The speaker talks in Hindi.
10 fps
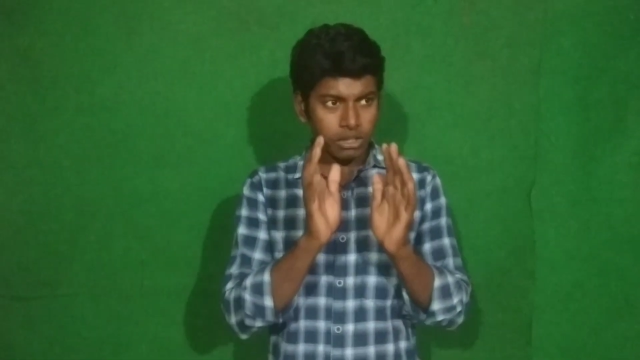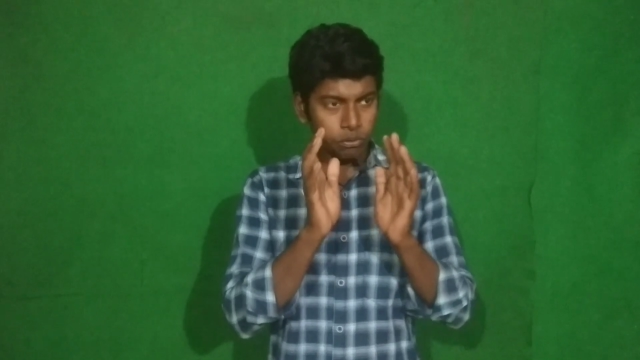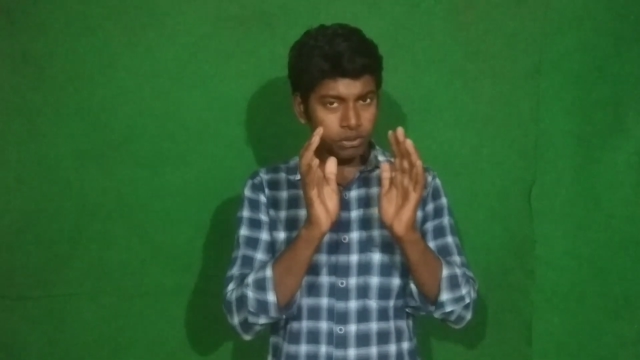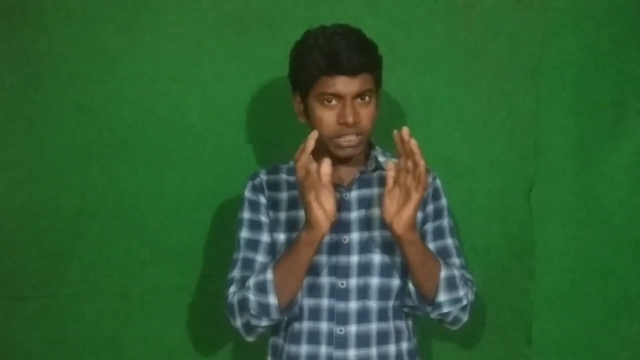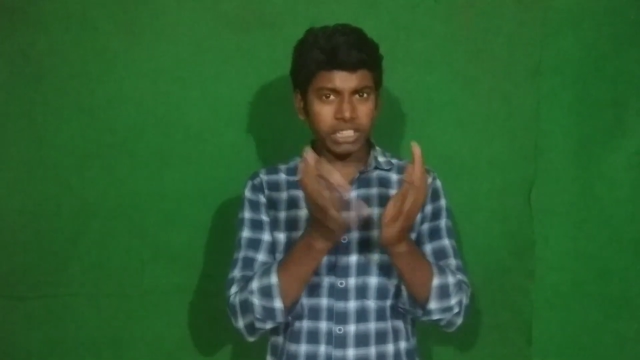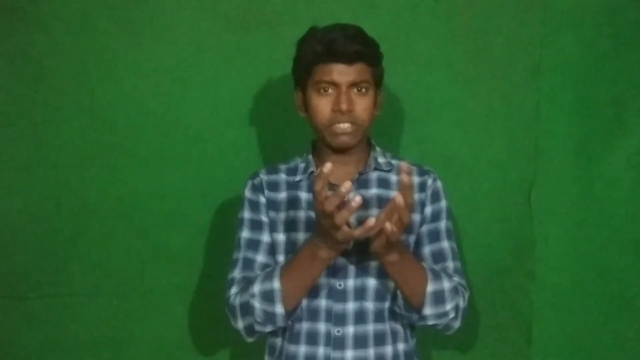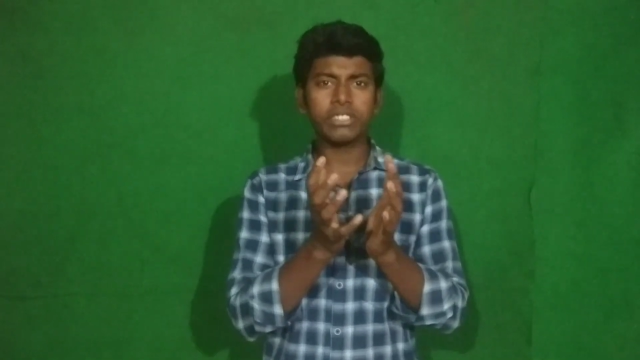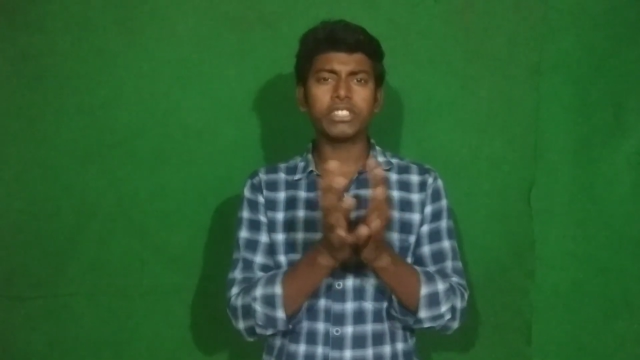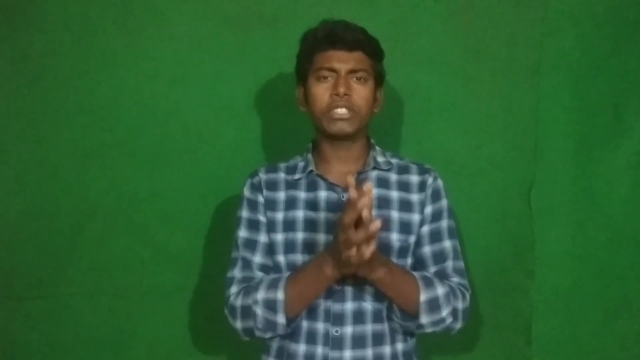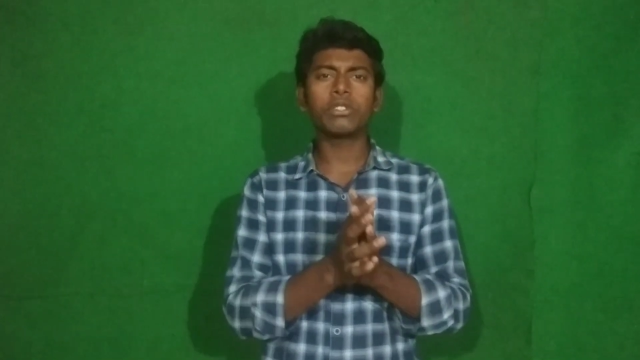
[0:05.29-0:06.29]
कोई ऐसी
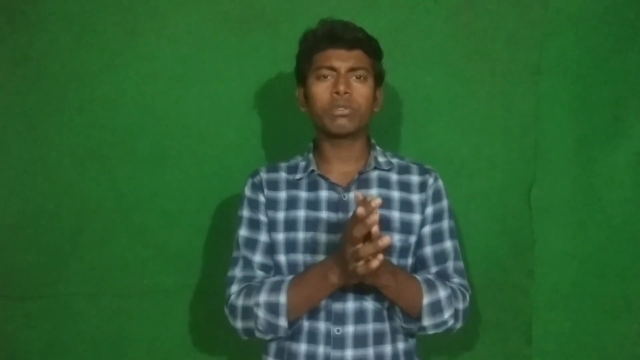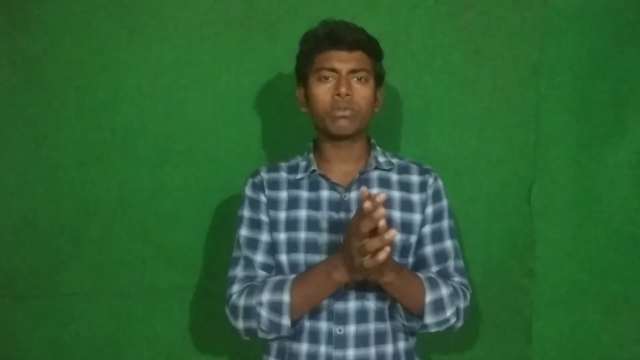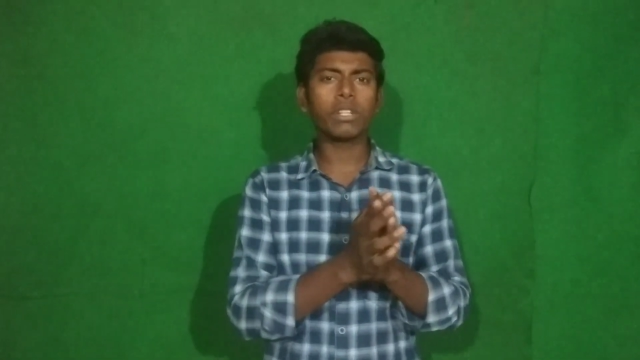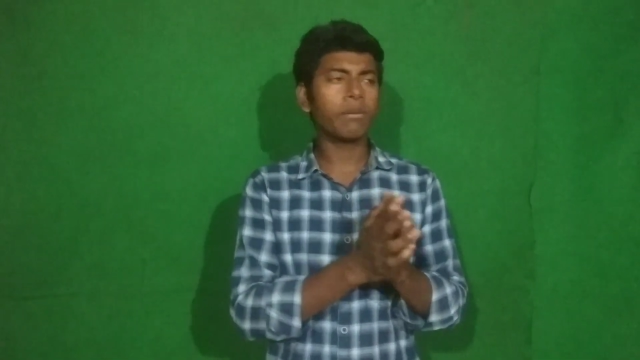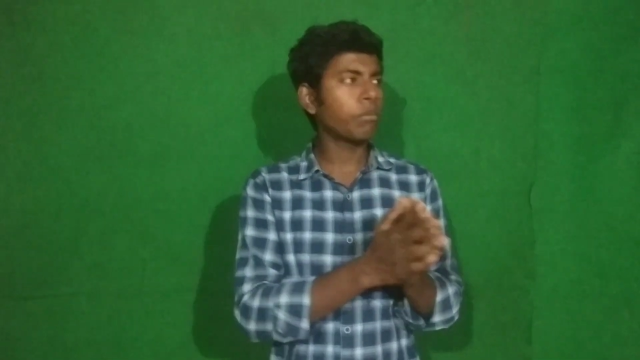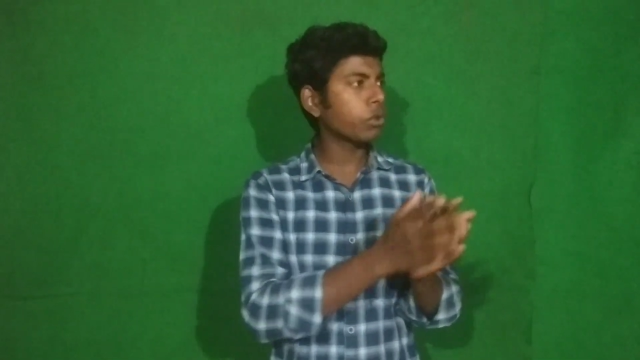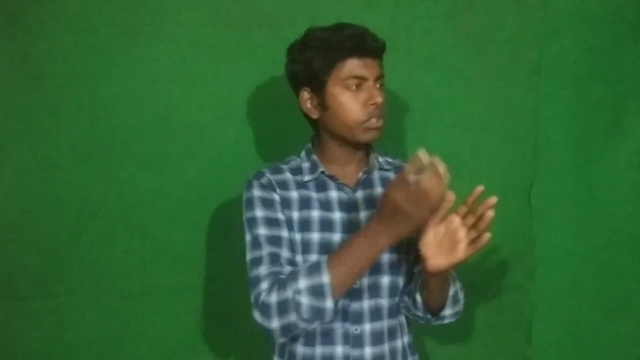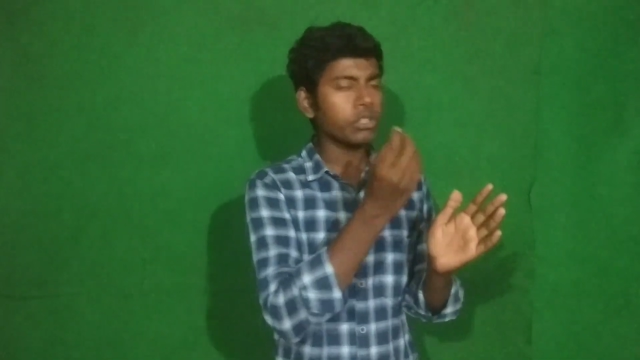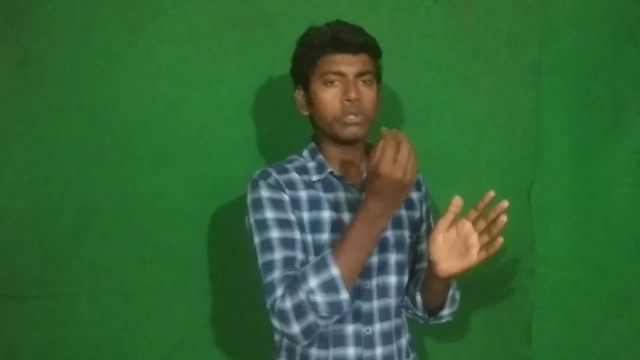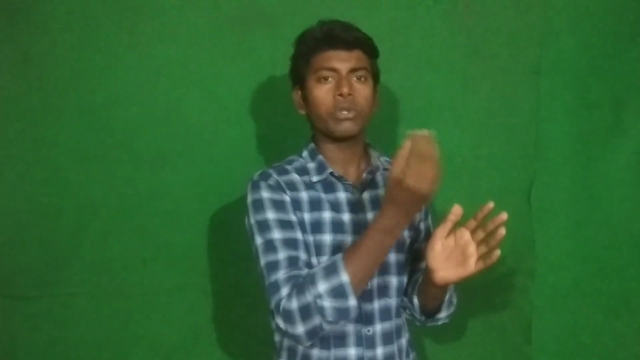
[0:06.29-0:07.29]
चीज जो सुनने में बहुत
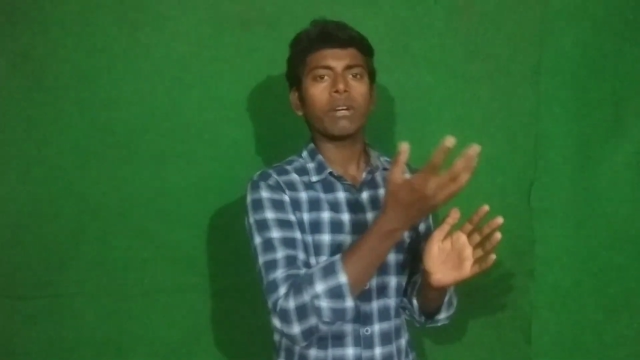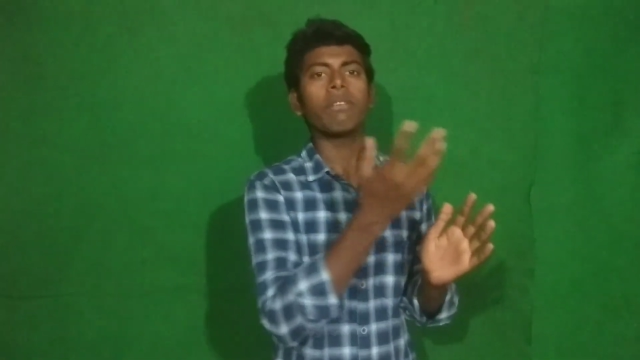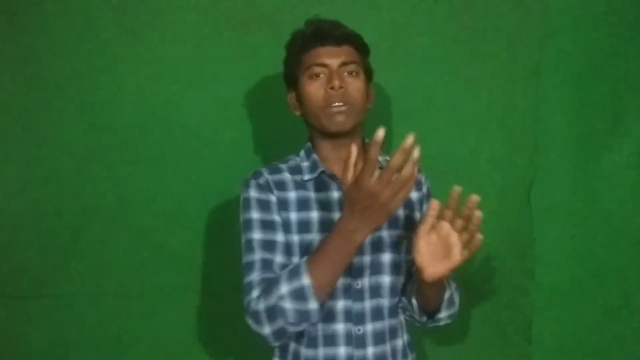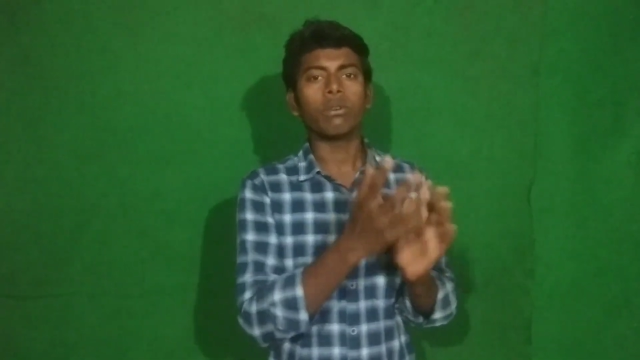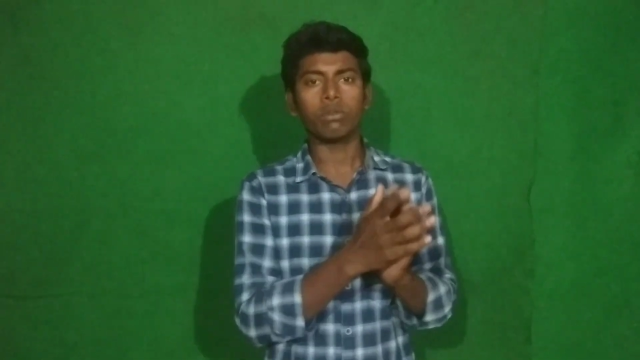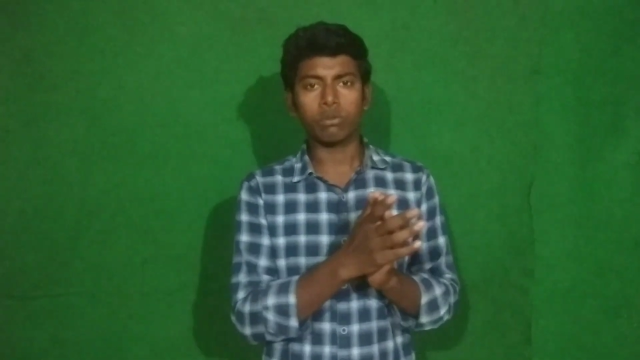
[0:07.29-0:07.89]
इंजॉयबल हो